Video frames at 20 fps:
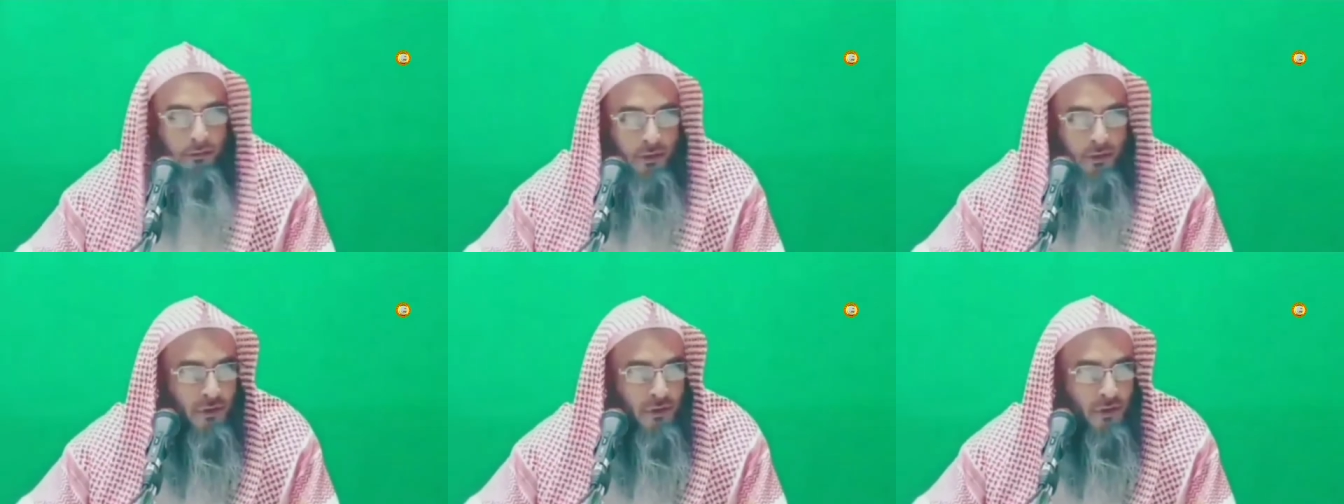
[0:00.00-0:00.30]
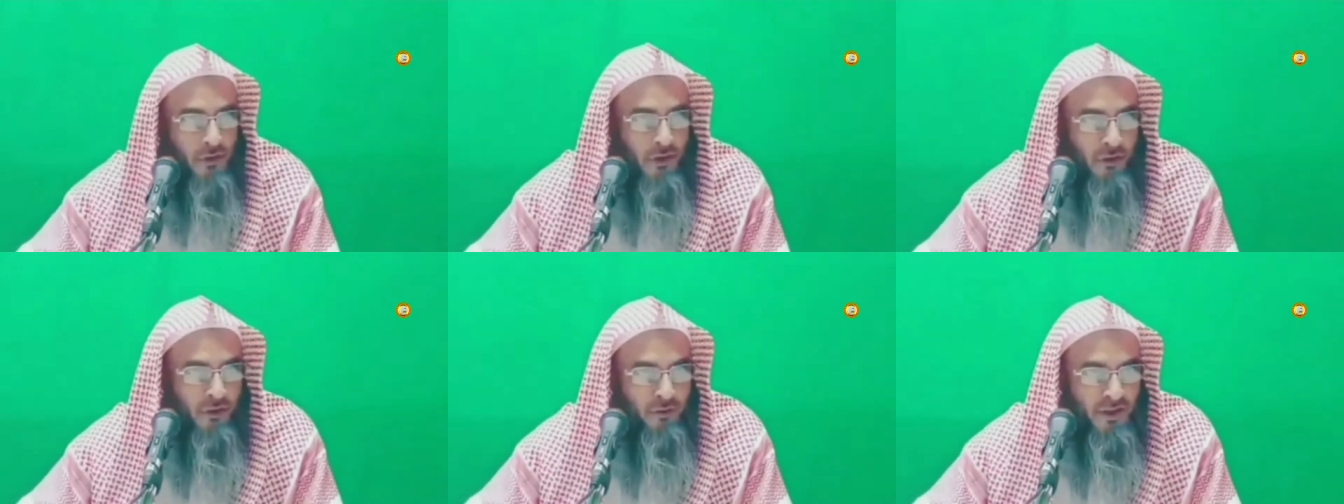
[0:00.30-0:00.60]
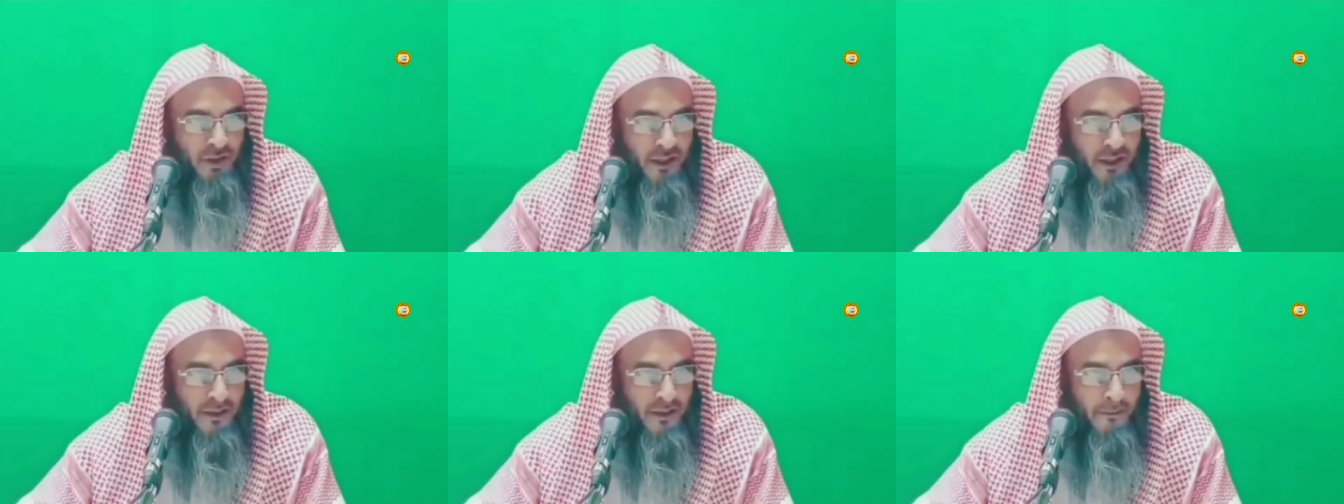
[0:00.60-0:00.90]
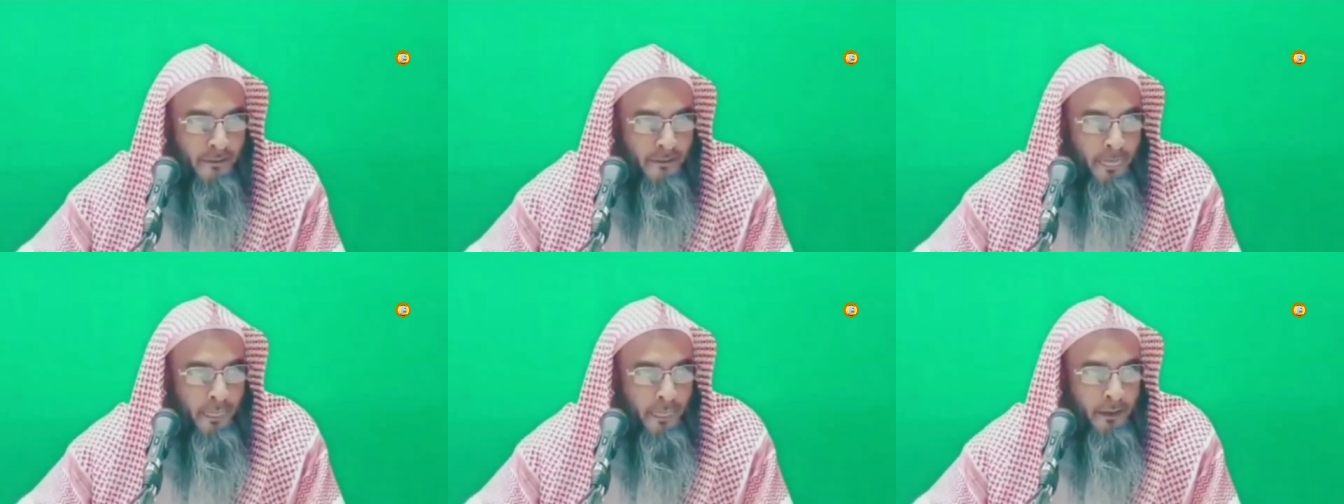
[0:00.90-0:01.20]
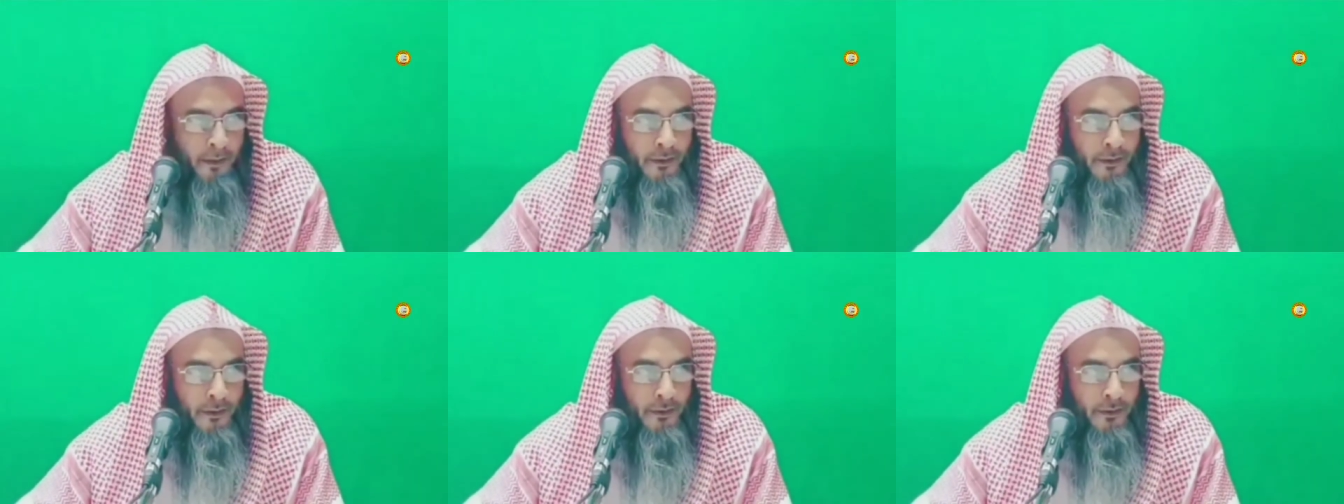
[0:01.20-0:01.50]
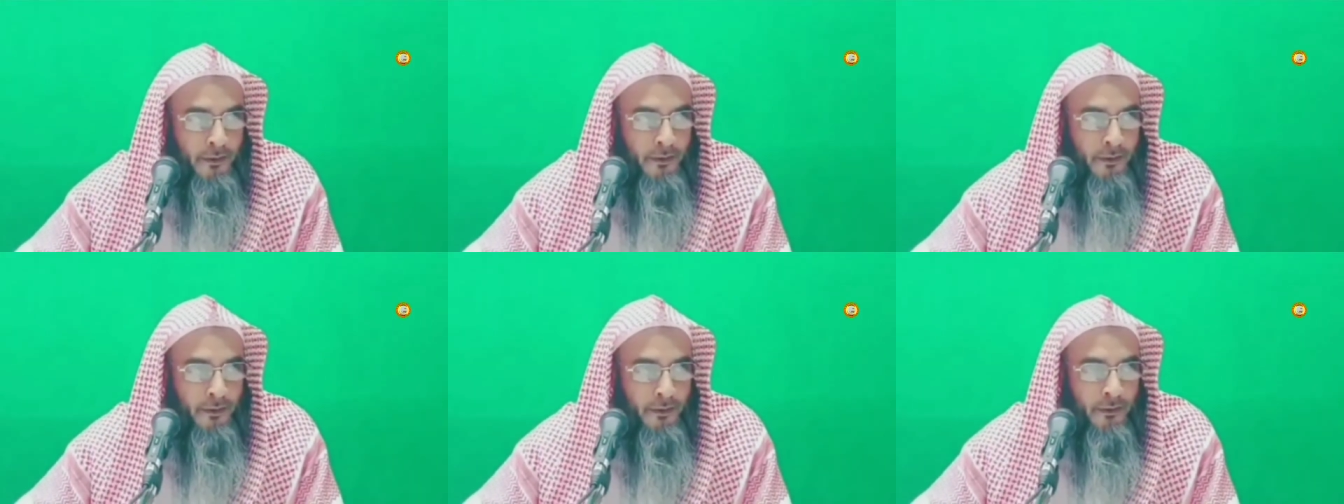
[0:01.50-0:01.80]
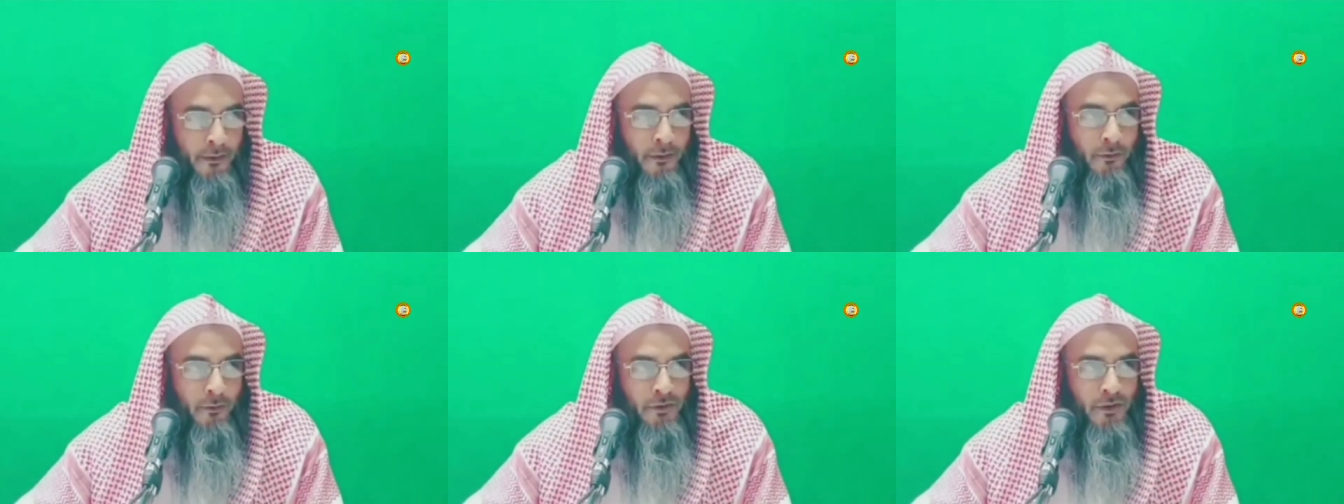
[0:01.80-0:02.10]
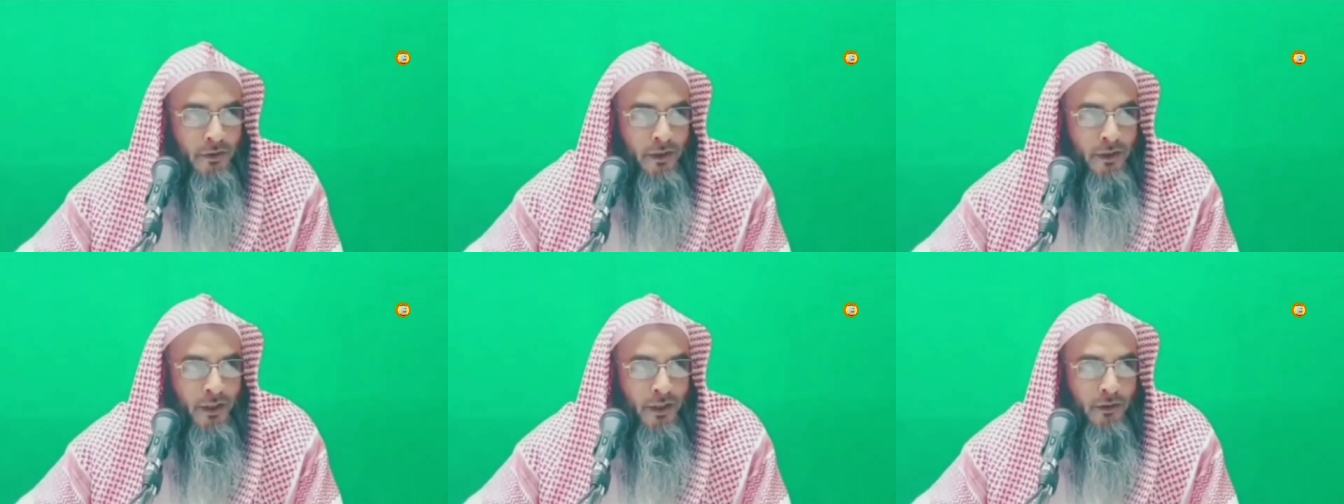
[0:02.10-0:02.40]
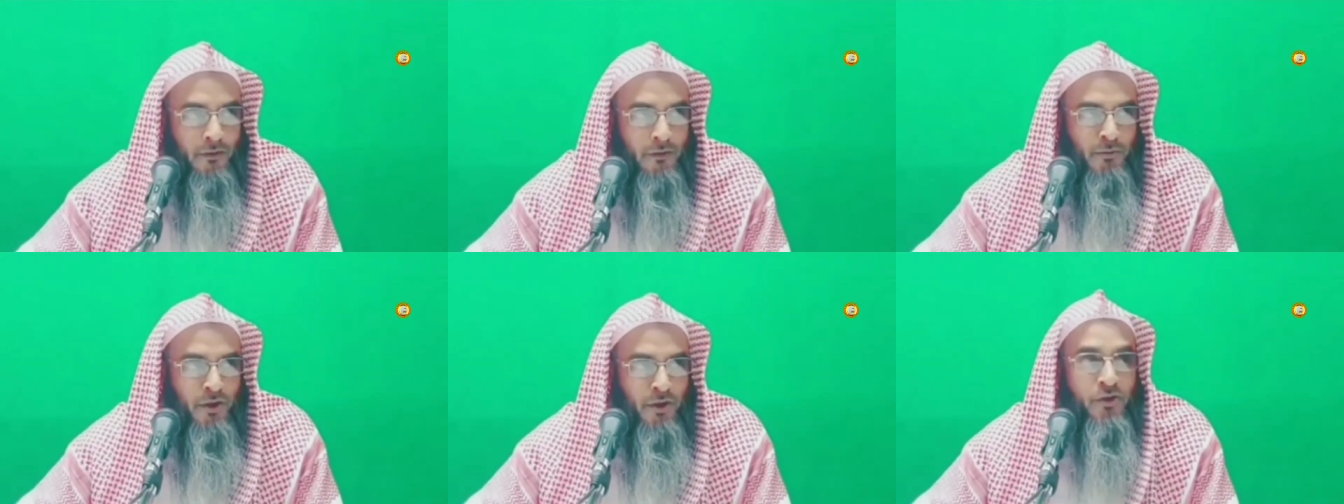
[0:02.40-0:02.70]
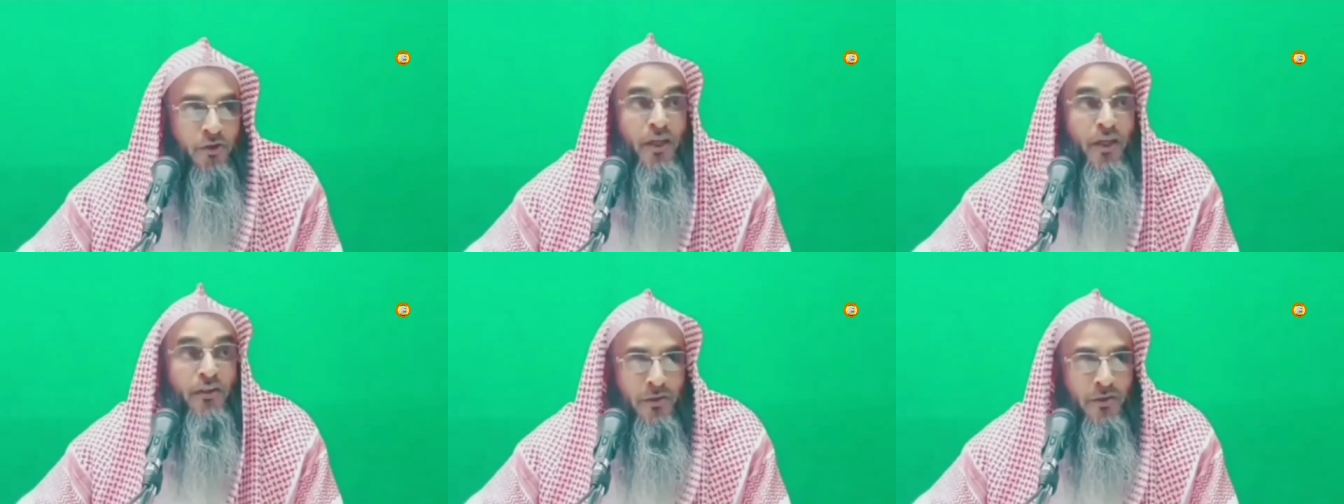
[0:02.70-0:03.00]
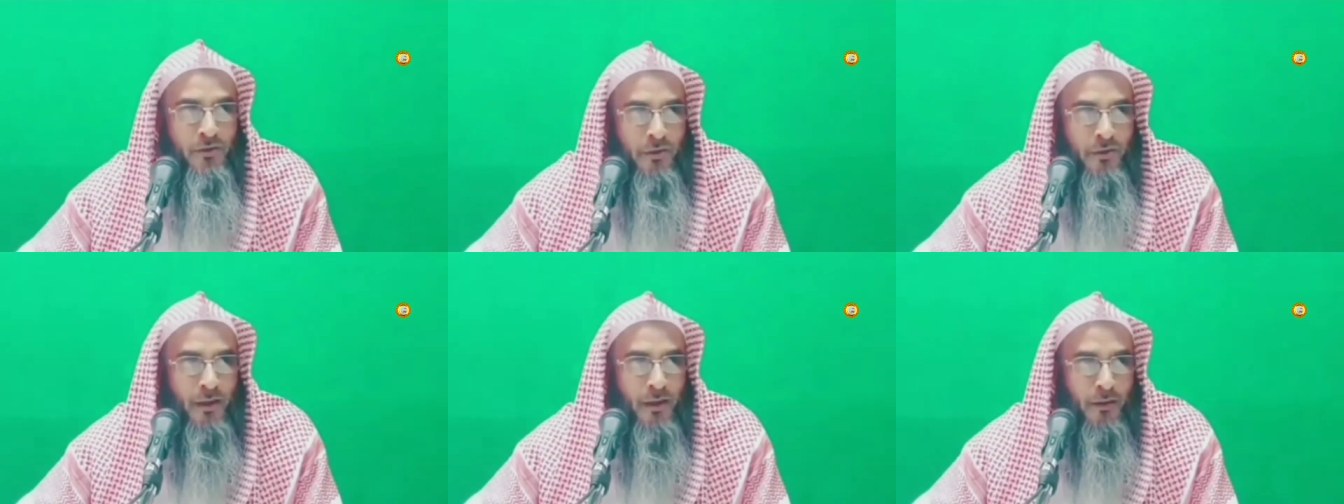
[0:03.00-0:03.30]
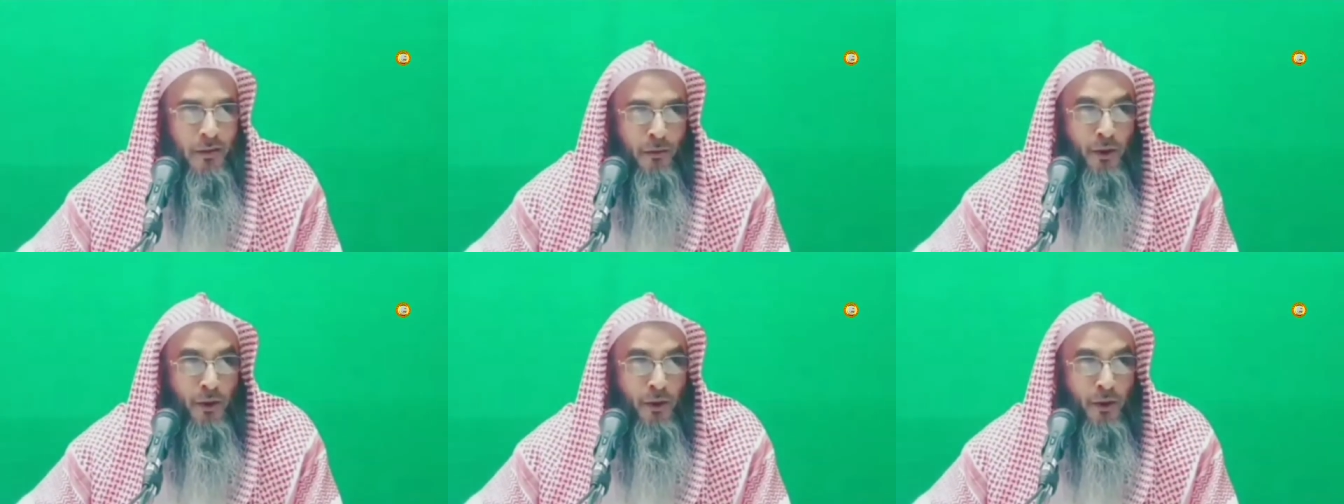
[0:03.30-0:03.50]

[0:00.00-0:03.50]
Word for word: রসুলের ক্ষমতায় ক্ষমতা থাকলে তো মানুষ জানতে পারে